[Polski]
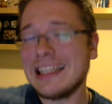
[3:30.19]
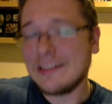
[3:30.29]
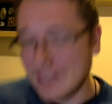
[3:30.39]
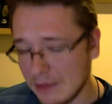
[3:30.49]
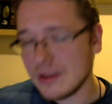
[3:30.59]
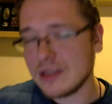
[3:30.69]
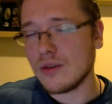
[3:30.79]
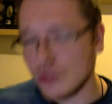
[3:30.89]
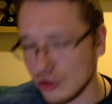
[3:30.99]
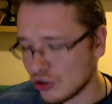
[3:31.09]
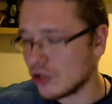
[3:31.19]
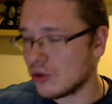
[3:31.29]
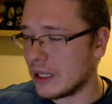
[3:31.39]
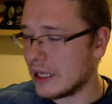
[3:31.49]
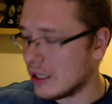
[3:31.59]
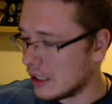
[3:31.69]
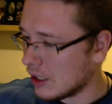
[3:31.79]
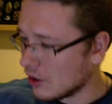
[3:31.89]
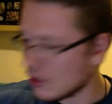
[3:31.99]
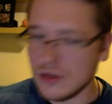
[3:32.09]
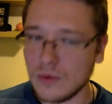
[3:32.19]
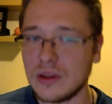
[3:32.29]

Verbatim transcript: Wiem, są książki, które e, odchodzą od